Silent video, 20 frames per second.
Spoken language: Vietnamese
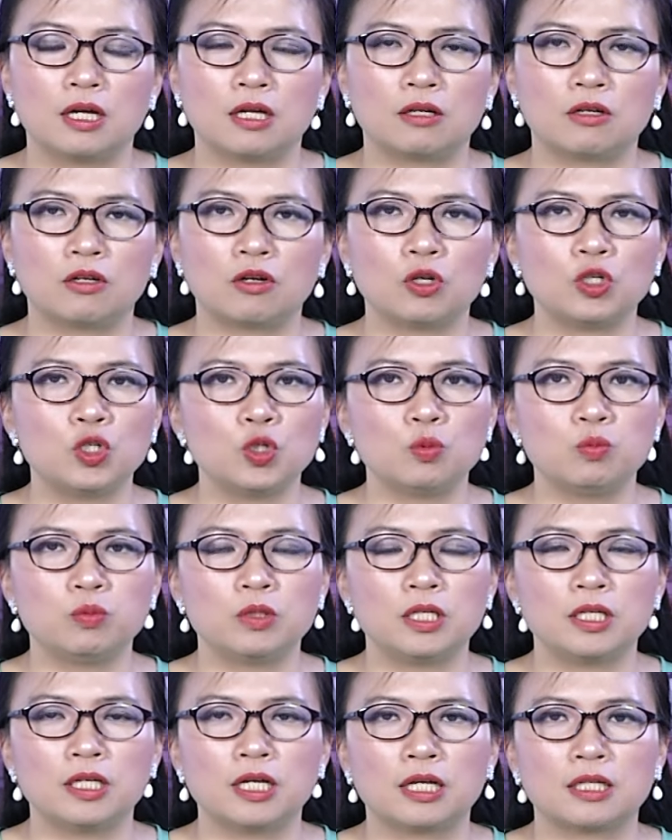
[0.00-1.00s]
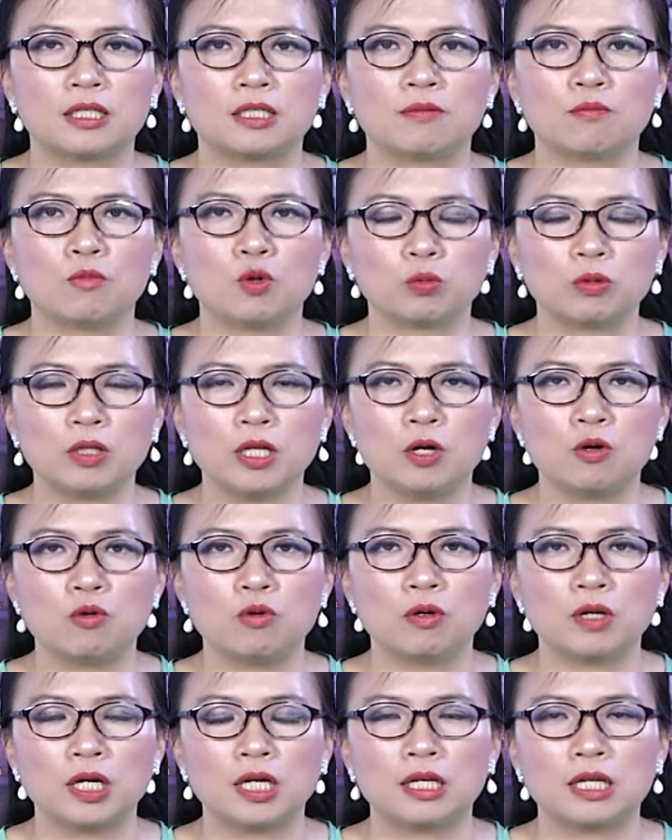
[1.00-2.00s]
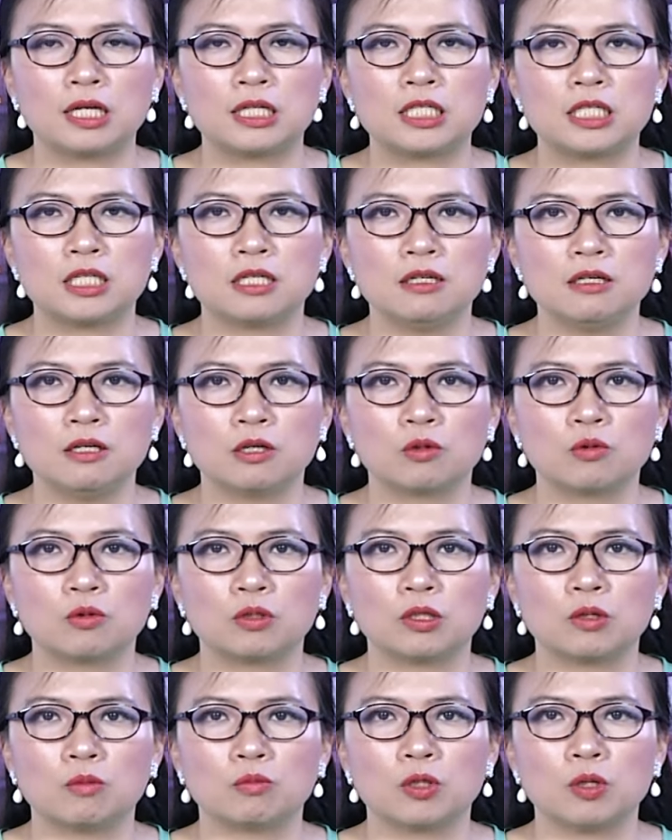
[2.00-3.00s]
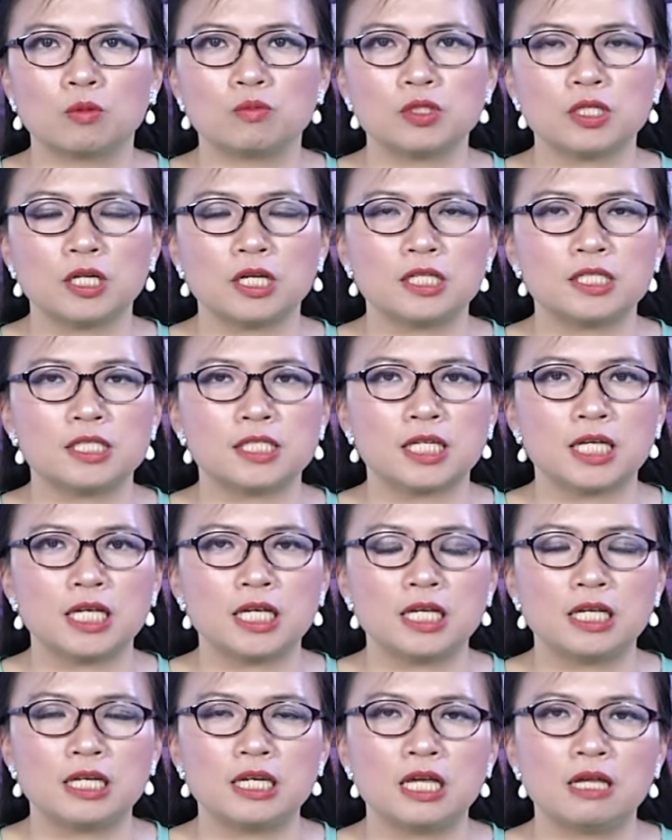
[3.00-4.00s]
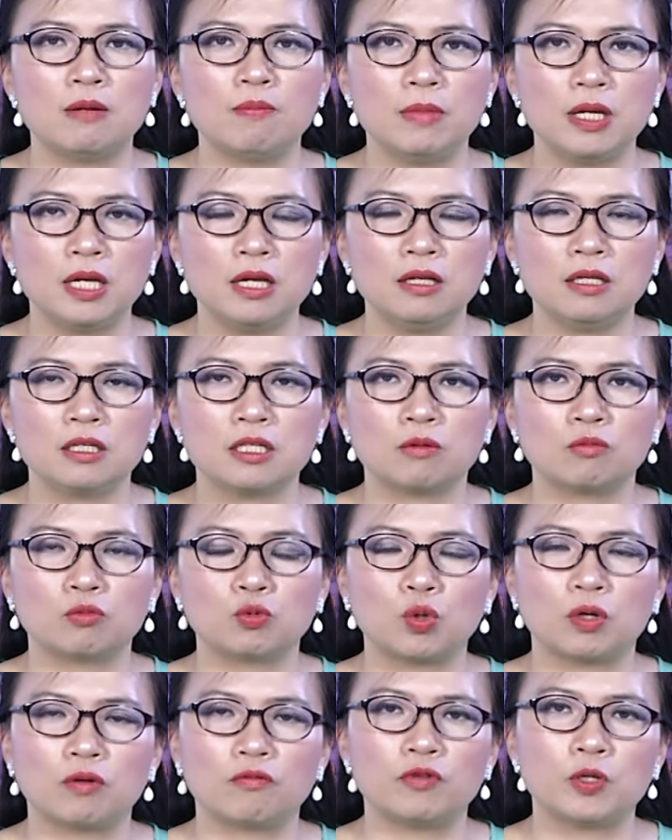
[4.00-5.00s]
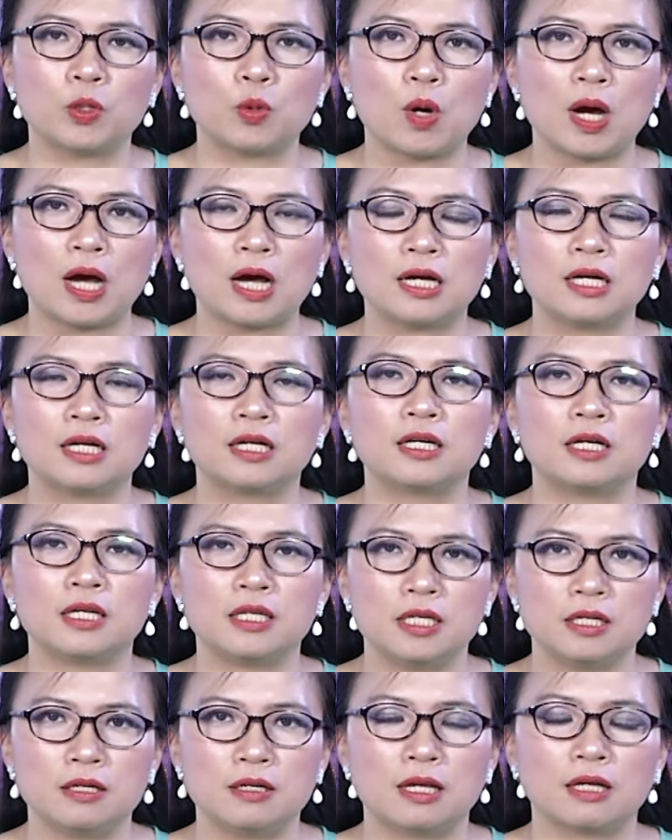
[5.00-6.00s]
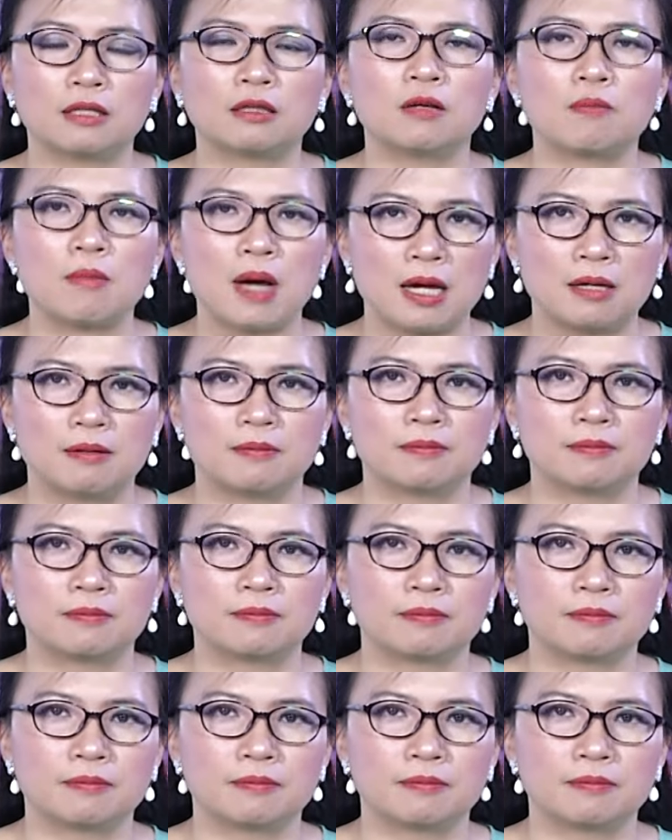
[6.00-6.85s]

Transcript: À, nói chung thì à, mục tiêu hay là chiến lược của Tổng thống Zelensky đến Mỹ trong tuần vừa qua gần như là thất bại.